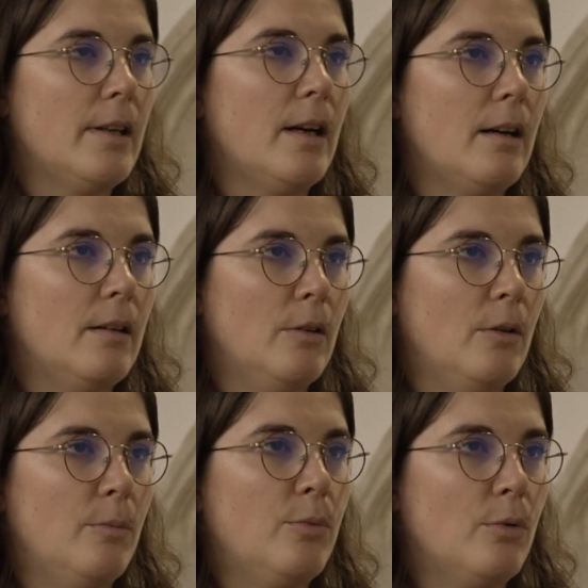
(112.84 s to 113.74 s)
d'IA
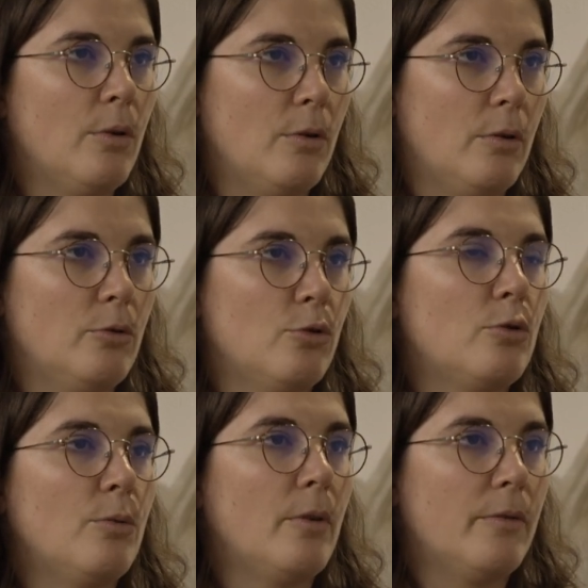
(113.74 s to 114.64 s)
euh, pour
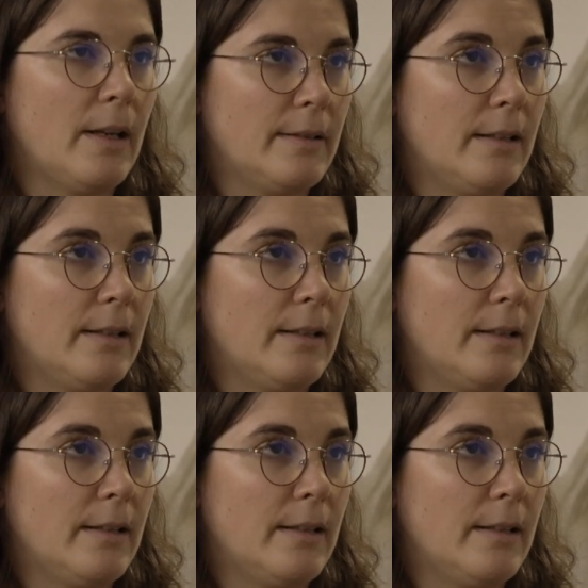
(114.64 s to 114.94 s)
justement faire